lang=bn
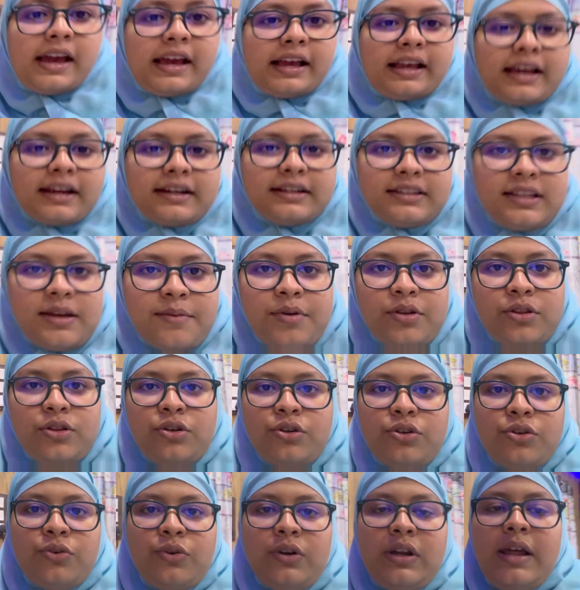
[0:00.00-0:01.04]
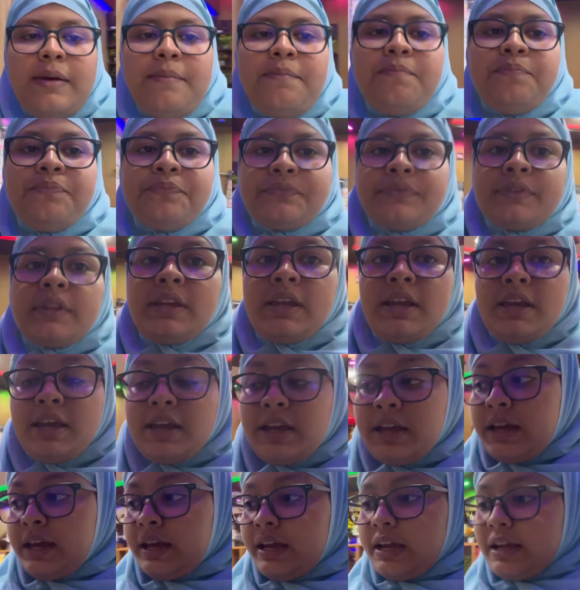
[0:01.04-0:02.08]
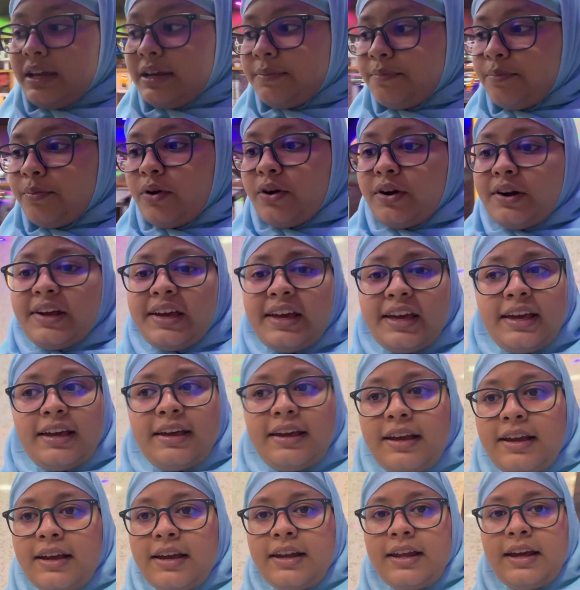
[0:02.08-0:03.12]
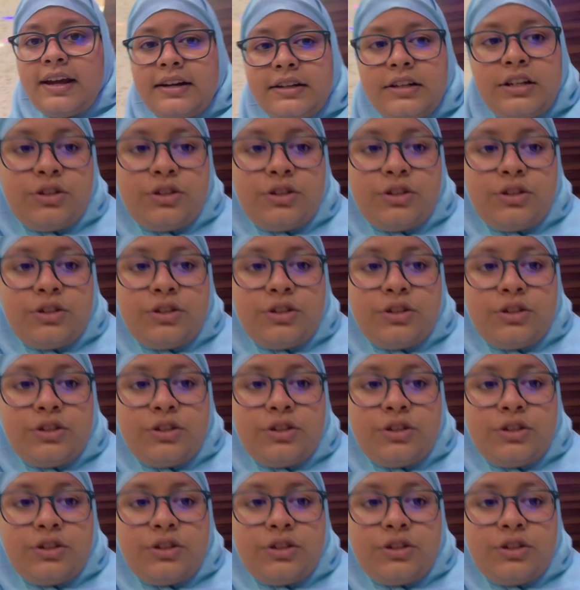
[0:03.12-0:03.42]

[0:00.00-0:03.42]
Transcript: এই গেট দিয়ে ভিতরে ঢুকলাম এরপরে এখানে একটা